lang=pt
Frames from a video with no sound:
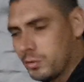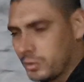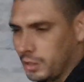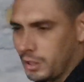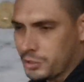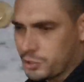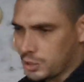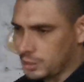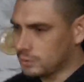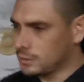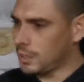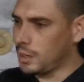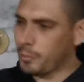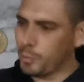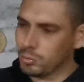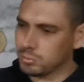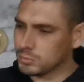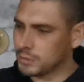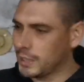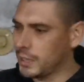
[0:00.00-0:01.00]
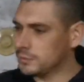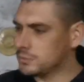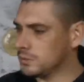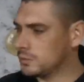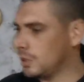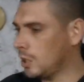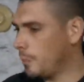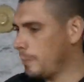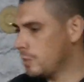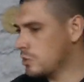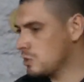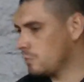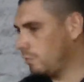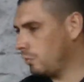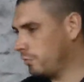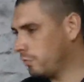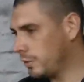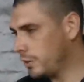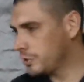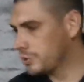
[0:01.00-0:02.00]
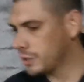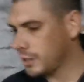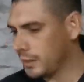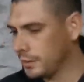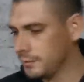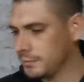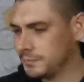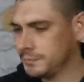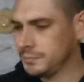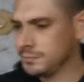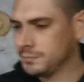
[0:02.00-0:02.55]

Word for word: ele já tá montado e tal, mas eu vou forjar.